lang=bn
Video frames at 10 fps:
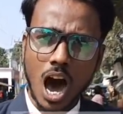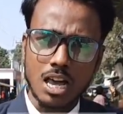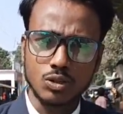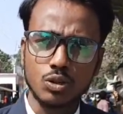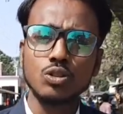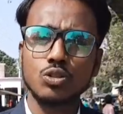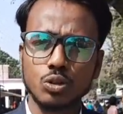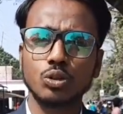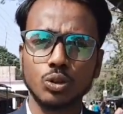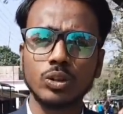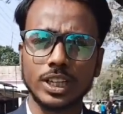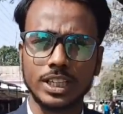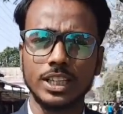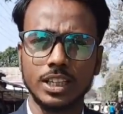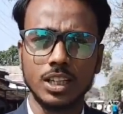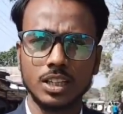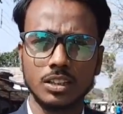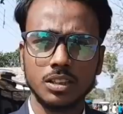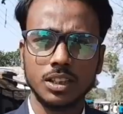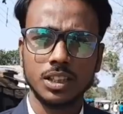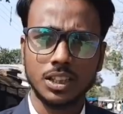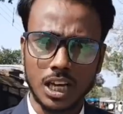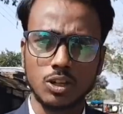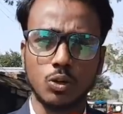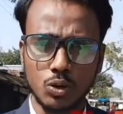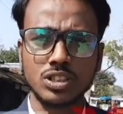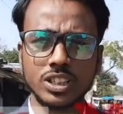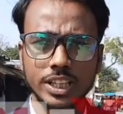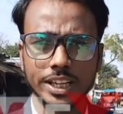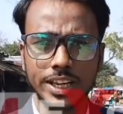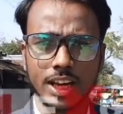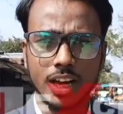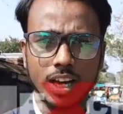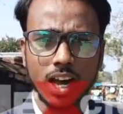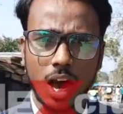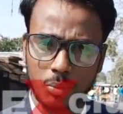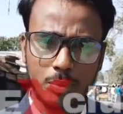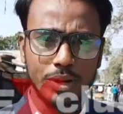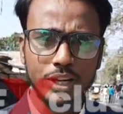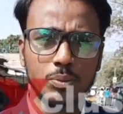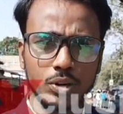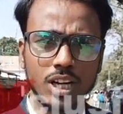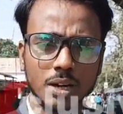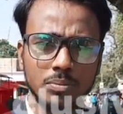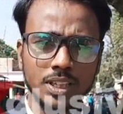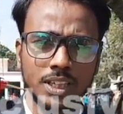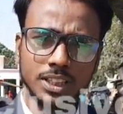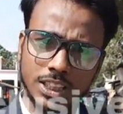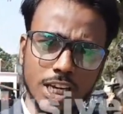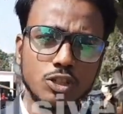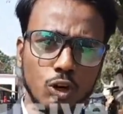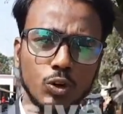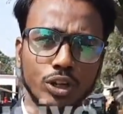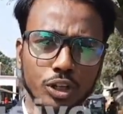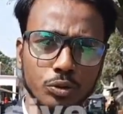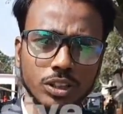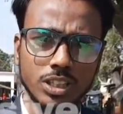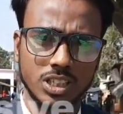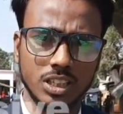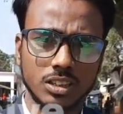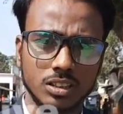আসল সত্যটা কি তার খোঁজ নিতে আমরা বেরিয়ে পড়লাম সেই জলঙ্গের উদ্দেশ্যে